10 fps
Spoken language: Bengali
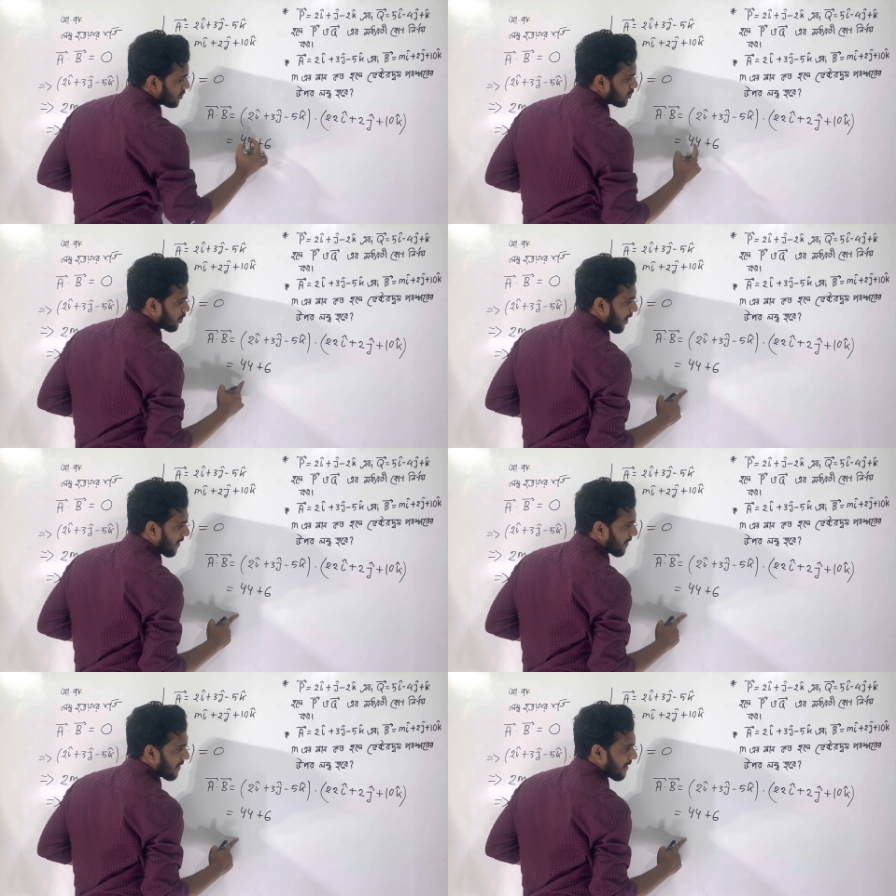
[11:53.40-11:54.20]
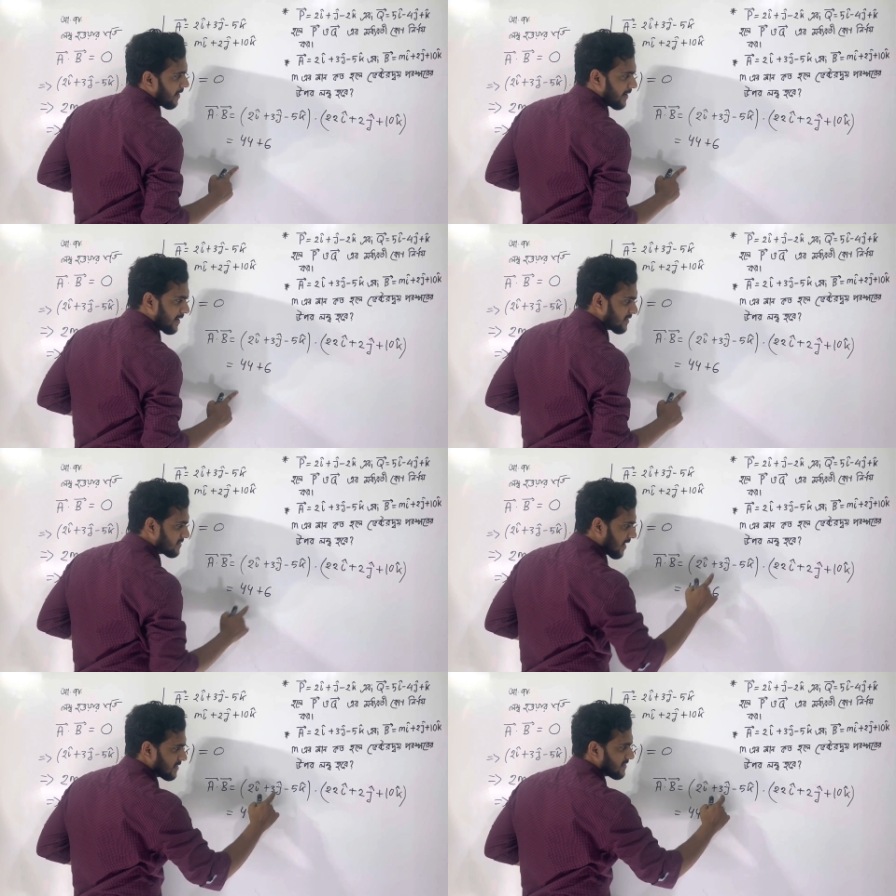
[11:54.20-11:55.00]
ছয় ঠিক
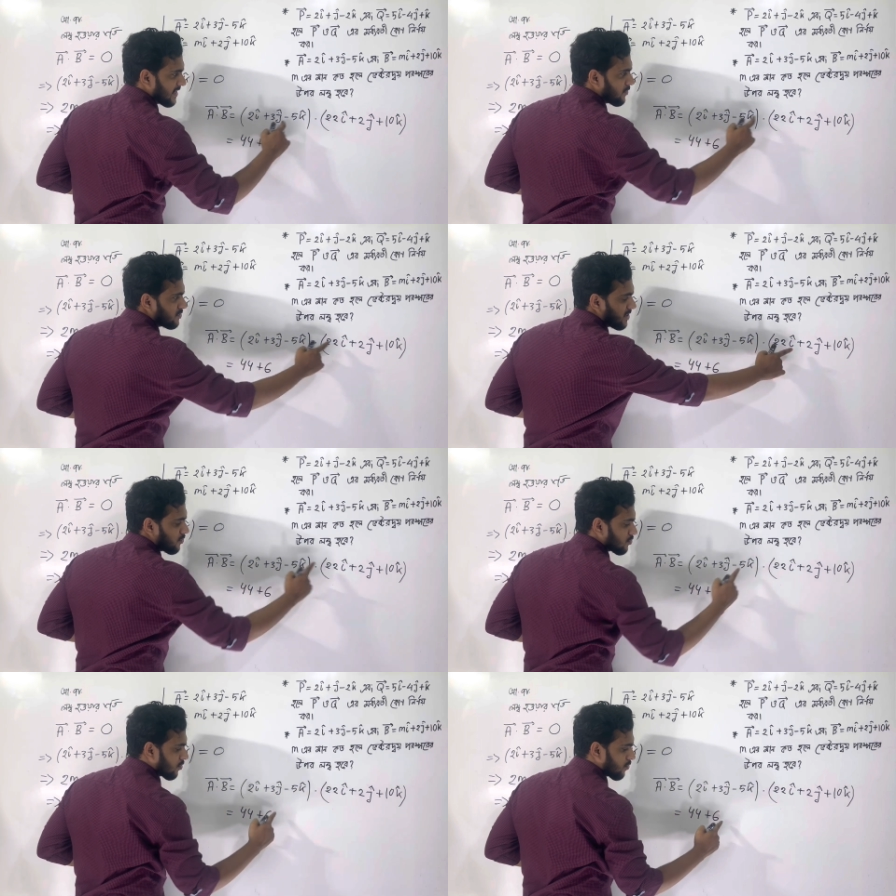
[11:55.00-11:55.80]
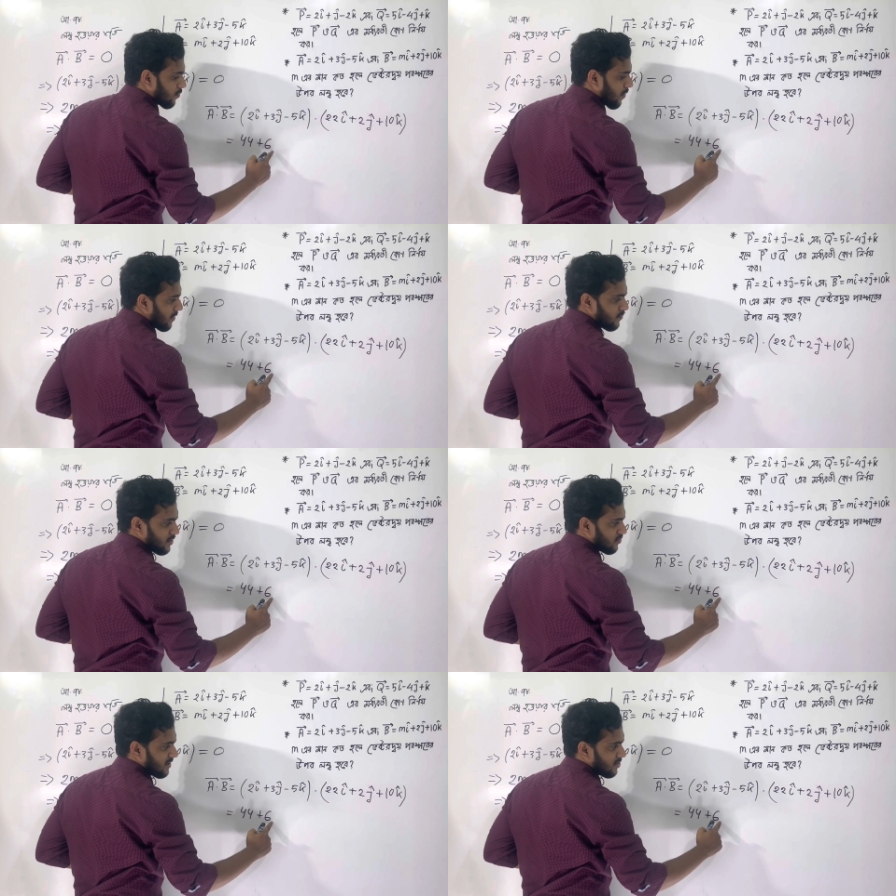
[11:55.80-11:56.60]
আছে আর জে ডট জে কত ওয়ান
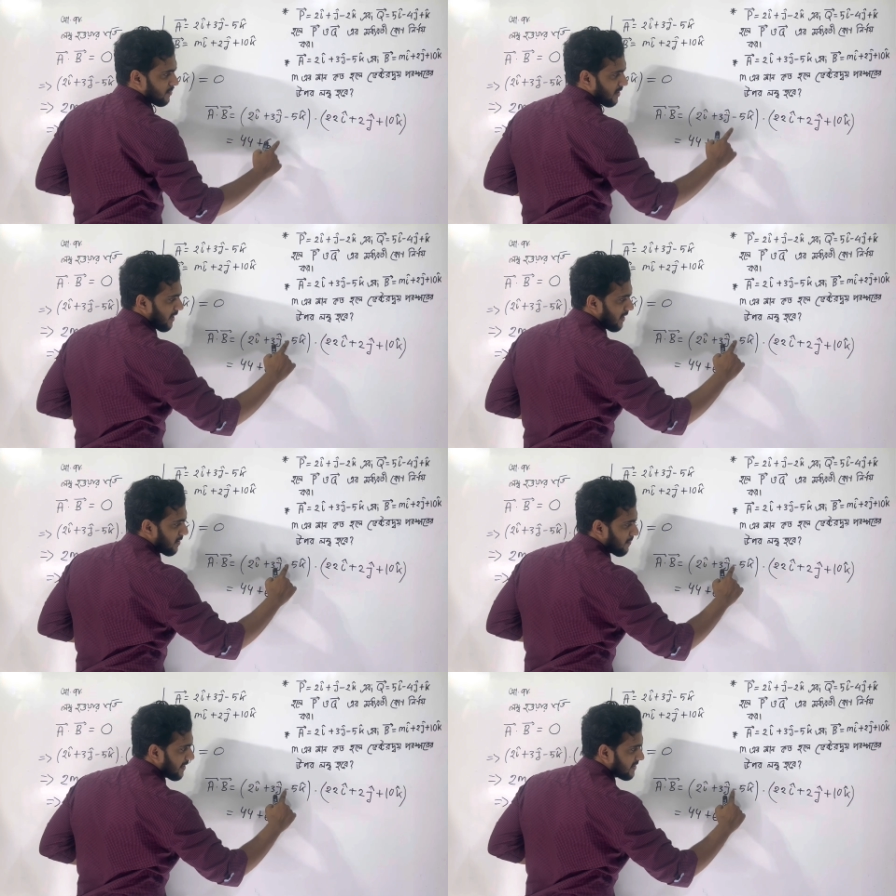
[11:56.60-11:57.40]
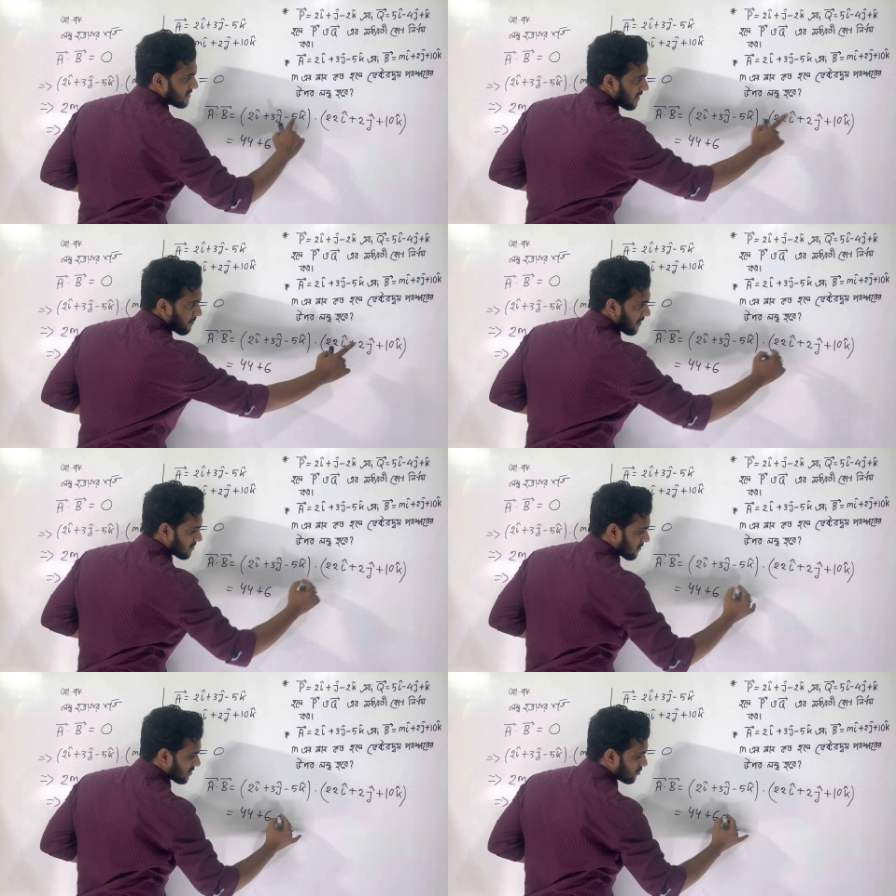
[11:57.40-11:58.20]
ওয়ান তো লিখতে পারেন এখানে মাইনাস এখানে প্লাস
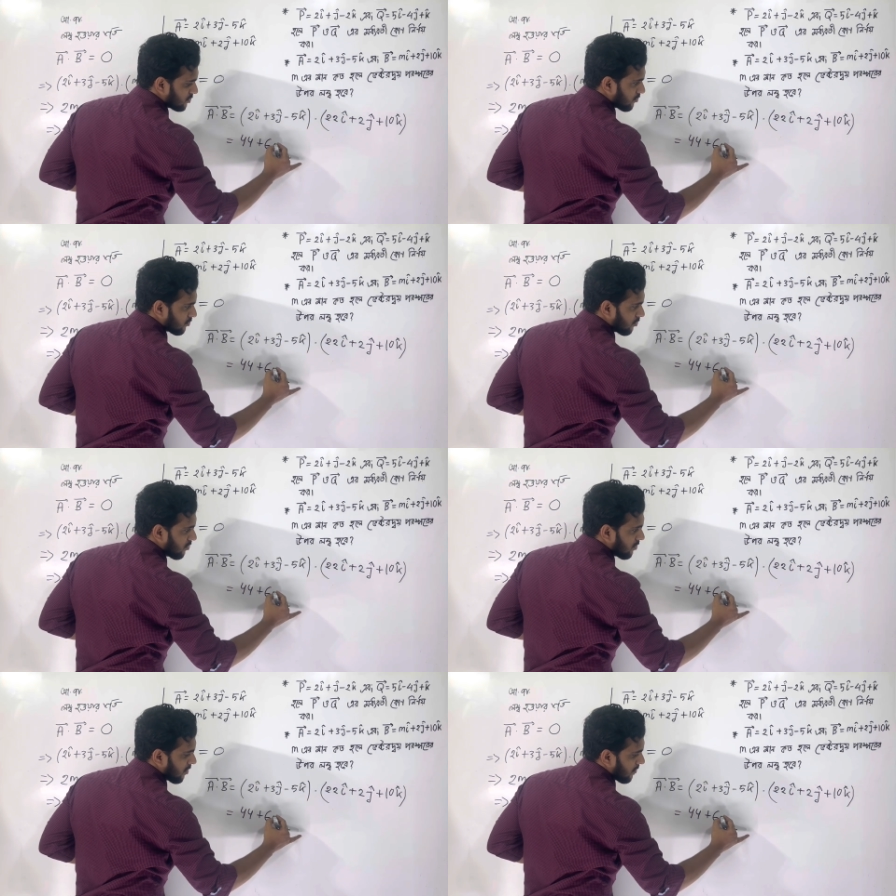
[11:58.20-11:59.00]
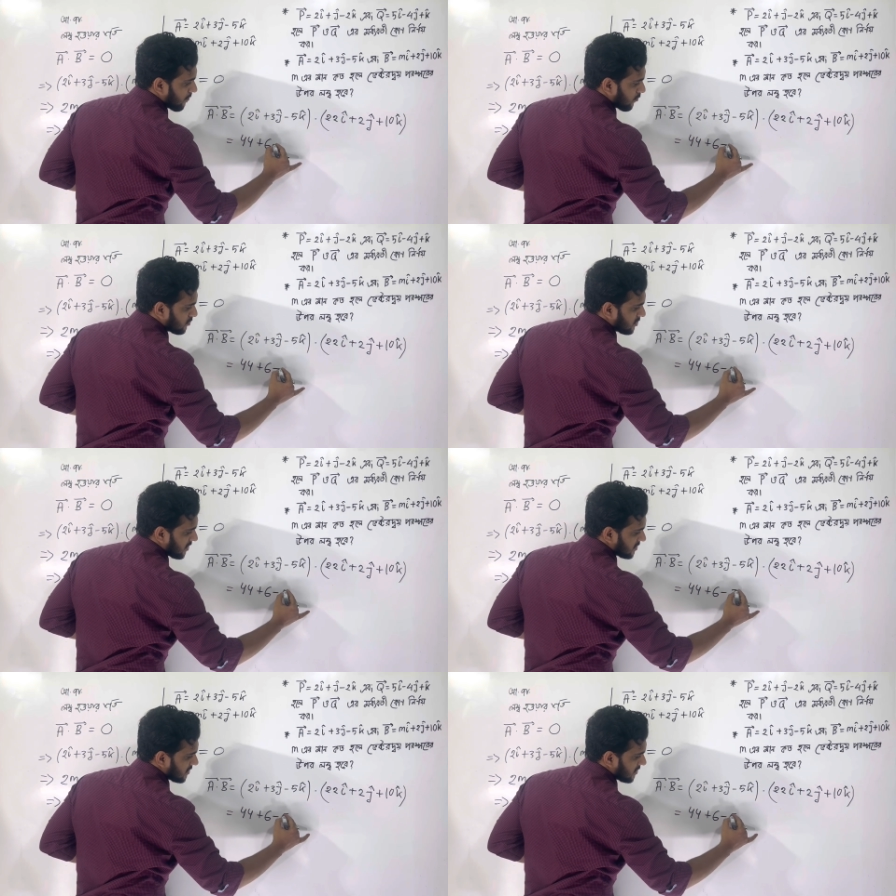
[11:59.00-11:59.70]
প্লাস কত পঞ্চাশ